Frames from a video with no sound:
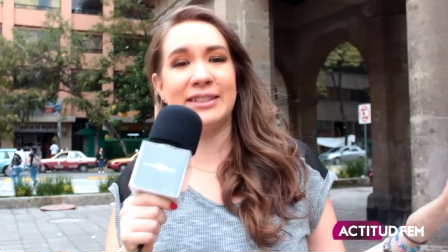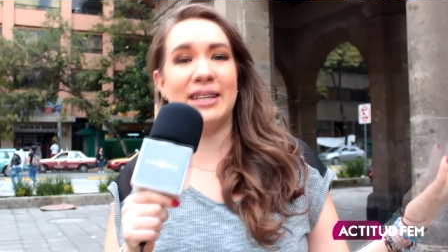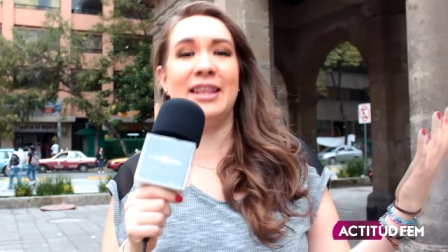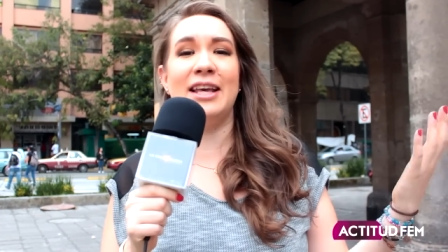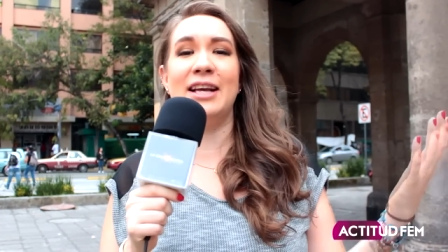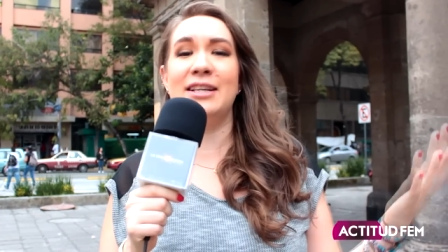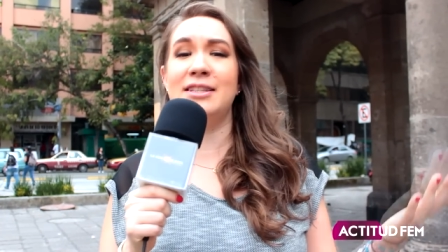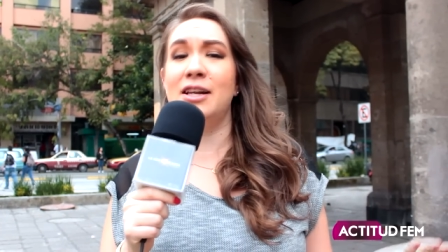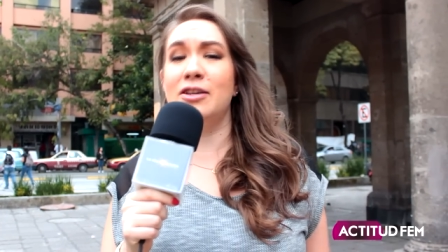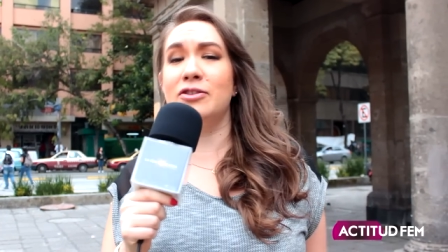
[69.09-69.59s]
Hay
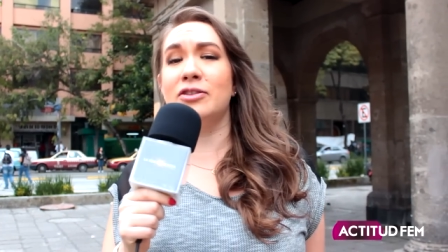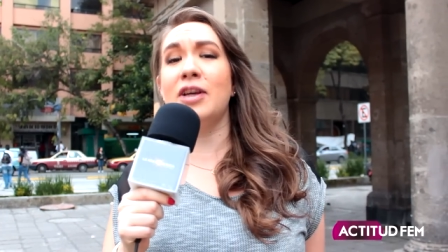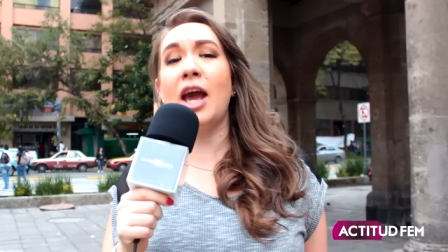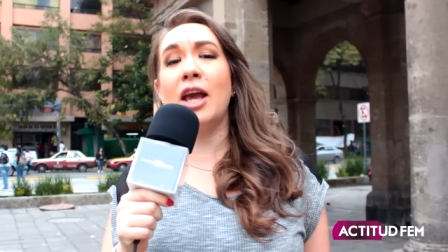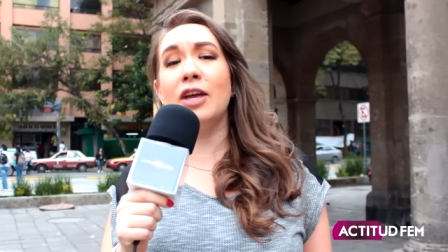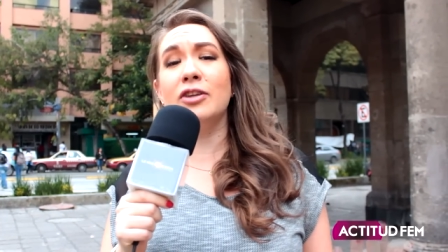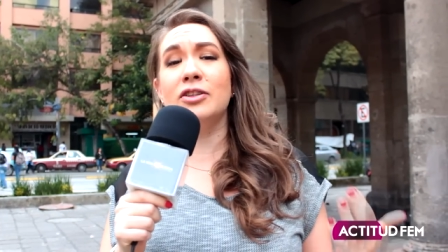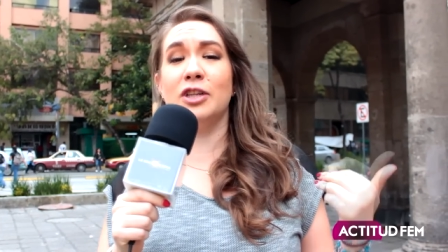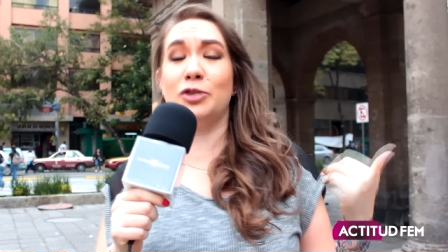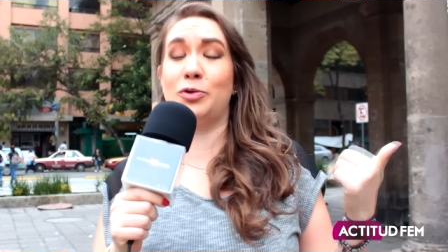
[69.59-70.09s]
días en los que a
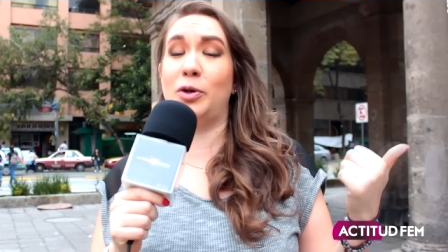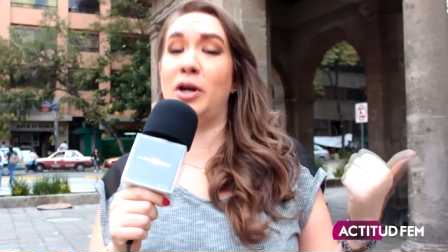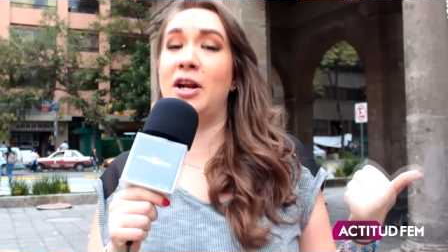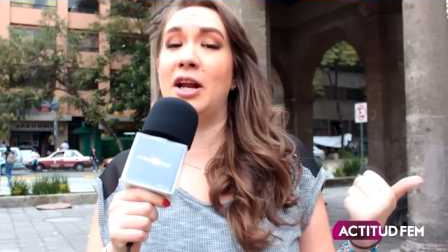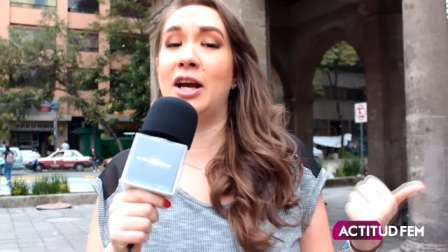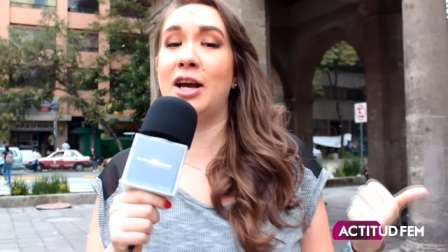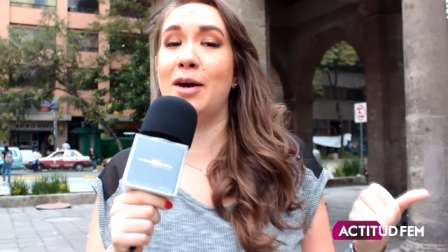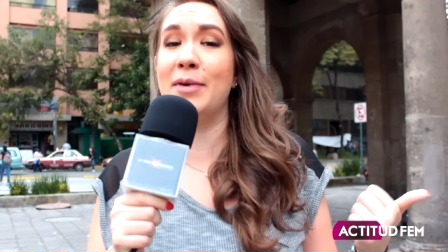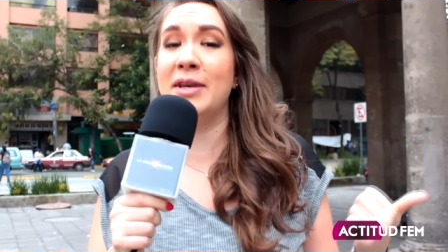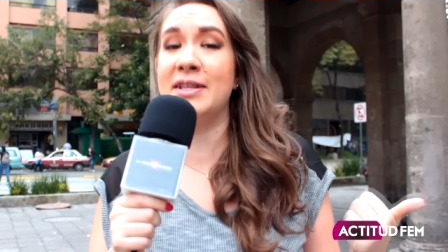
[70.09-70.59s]
ellos les duele
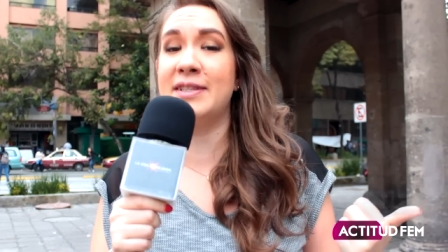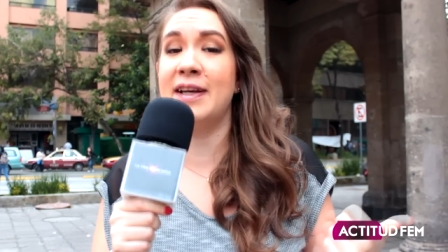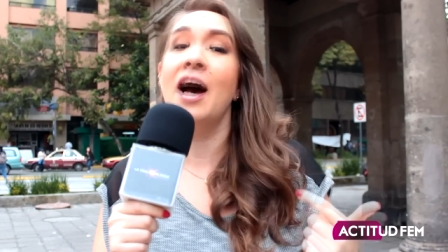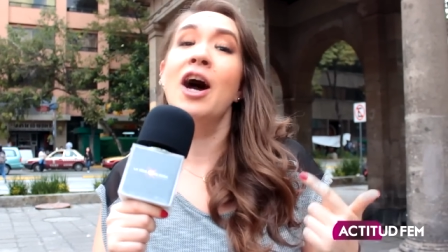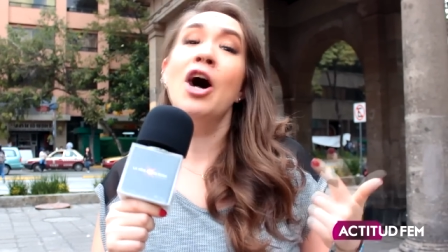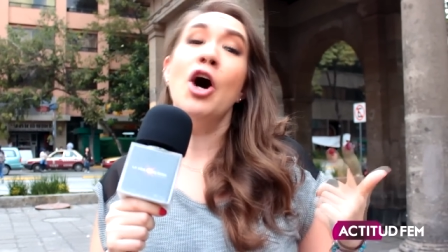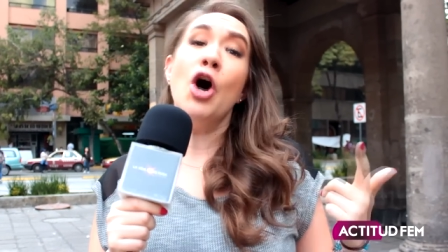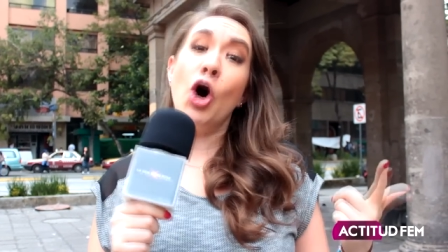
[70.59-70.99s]
la cabeza